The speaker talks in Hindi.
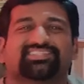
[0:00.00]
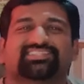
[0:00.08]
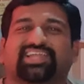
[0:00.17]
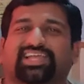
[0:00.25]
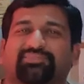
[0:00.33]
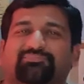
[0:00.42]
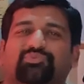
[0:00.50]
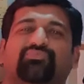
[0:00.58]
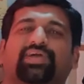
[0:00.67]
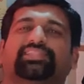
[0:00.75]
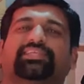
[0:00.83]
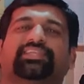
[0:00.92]
इट्स टाइम
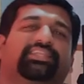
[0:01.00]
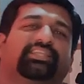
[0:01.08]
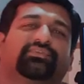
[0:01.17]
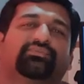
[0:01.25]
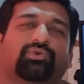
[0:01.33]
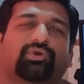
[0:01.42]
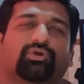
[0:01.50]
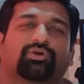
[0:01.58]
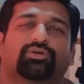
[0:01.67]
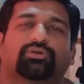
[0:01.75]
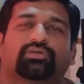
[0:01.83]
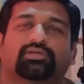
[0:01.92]
टू फाइनली लीव
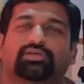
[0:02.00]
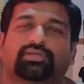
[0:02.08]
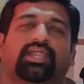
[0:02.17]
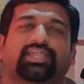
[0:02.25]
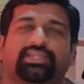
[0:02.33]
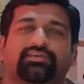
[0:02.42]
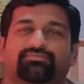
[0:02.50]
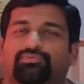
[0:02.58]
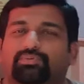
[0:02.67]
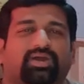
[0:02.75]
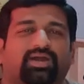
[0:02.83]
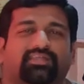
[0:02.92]
फॉर राइड
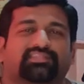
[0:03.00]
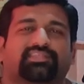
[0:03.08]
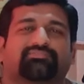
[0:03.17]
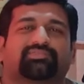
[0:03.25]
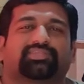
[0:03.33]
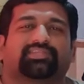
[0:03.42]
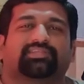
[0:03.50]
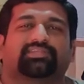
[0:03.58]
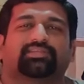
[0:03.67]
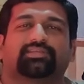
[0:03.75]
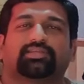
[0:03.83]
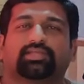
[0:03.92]
फॉर भारत के
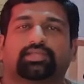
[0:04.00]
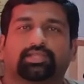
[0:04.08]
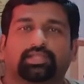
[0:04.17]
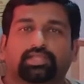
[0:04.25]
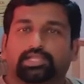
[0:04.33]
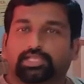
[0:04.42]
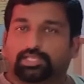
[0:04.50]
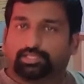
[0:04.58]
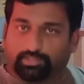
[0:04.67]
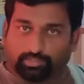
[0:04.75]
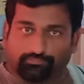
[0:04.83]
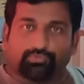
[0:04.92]

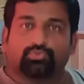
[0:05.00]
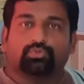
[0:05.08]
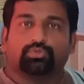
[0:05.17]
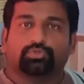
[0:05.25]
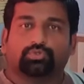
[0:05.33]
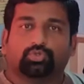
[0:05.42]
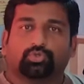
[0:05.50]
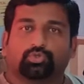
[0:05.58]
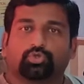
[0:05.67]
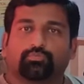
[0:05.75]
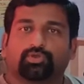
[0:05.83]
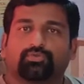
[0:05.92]
वीर इफ यू
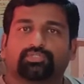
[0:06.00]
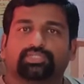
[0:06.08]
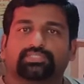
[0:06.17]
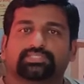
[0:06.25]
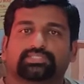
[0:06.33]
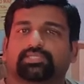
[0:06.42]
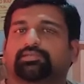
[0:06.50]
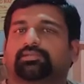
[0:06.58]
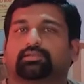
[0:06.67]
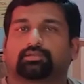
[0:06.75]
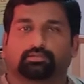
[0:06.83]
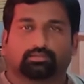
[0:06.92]
डोंट नो अबाउट दिस
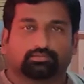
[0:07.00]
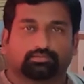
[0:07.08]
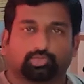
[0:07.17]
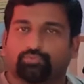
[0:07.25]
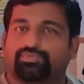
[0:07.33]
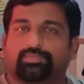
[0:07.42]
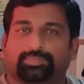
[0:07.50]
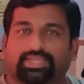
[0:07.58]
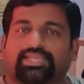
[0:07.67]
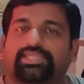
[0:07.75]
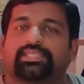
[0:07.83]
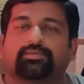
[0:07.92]
दो वीक
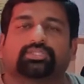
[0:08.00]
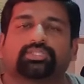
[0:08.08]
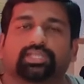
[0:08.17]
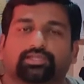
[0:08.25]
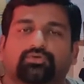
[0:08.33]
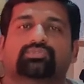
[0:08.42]
पहले ही हमने ये